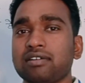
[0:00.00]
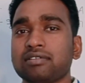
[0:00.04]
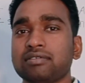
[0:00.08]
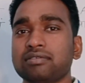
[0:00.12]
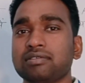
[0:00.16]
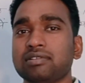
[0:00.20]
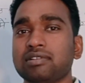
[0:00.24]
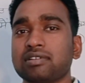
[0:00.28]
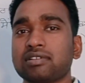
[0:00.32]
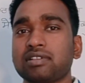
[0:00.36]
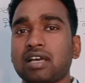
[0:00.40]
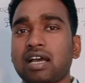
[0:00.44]

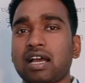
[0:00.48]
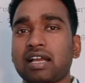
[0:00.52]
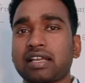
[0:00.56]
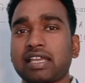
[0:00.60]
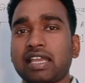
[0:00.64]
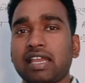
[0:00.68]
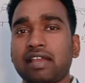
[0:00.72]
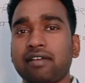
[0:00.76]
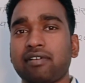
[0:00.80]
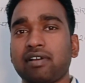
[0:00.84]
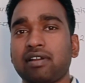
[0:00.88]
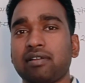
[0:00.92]
वो था
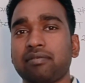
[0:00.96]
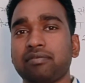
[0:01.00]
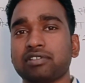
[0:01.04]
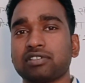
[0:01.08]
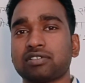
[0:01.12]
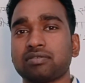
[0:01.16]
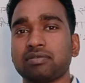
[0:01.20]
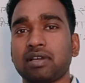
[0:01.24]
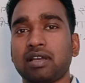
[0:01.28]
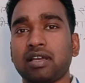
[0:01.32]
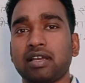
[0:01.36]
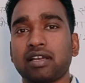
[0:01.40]
केवल
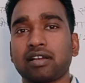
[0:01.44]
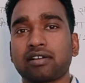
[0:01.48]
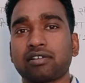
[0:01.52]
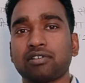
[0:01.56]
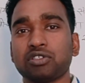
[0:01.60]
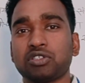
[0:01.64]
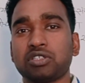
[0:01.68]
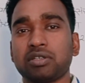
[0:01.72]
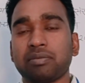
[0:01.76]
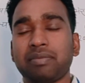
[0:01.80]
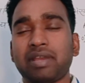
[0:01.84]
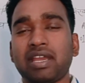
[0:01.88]
उसमें
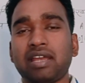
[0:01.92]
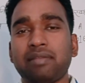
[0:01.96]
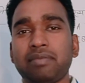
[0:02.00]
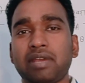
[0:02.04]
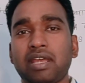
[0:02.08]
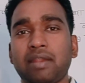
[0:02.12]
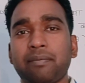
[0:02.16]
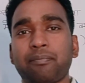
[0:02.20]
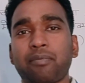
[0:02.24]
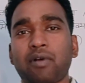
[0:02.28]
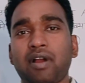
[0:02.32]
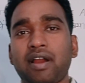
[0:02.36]
कुछ मेन
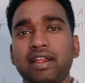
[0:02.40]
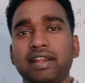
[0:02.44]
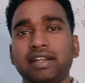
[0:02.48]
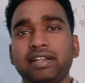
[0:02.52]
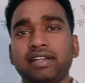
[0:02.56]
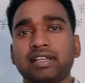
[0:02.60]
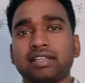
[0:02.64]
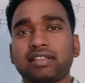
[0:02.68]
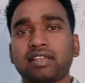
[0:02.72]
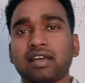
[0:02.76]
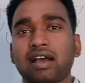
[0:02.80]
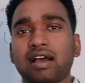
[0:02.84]
मेन
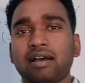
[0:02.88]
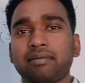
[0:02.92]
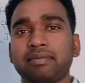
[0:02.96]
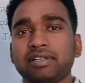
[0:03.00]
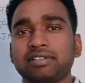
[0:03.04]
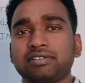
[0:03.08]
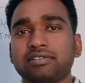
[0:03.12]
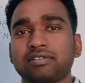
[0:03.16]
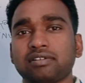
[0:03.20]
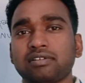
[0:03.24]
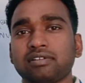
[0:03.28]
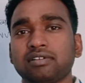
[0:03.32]
पॉइंट था
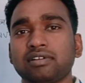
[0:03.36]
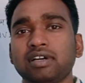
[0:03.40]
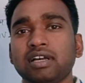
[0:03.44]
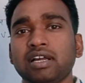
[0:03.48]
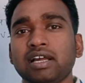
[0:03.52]
बच्चों